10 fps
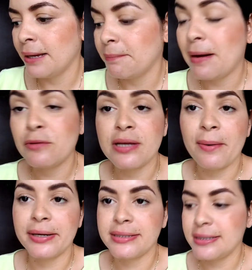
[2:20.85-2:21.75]
Vamos a
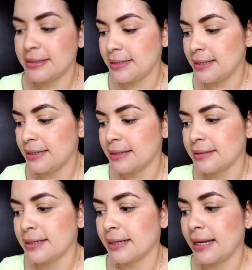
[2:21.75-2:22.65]
ver si, si
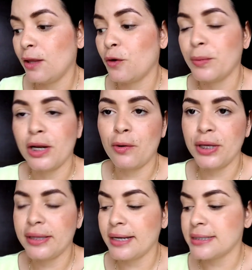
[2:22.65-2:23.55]
se quiere dormir
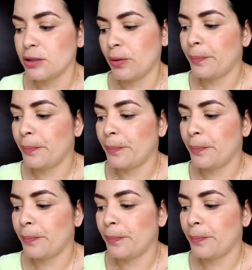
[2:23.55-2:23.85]
ahorita y si no,